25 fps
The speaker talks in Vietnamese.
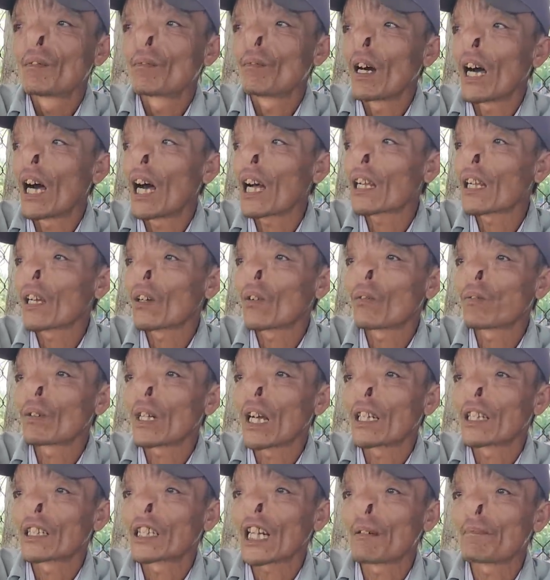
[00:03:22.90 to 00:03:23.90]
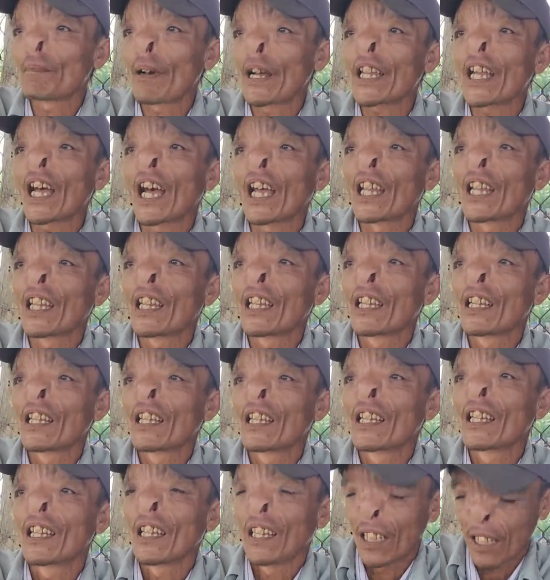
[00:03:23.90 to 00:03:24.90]
bà cũng nay sáu mấy rồi
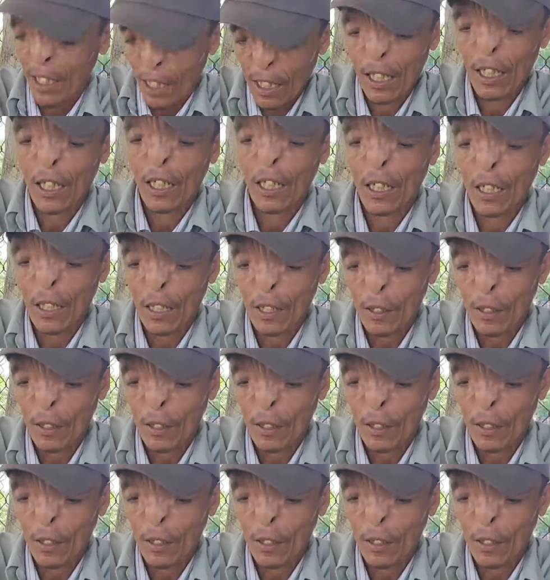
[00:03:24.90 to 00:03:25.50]
dạ, dạ.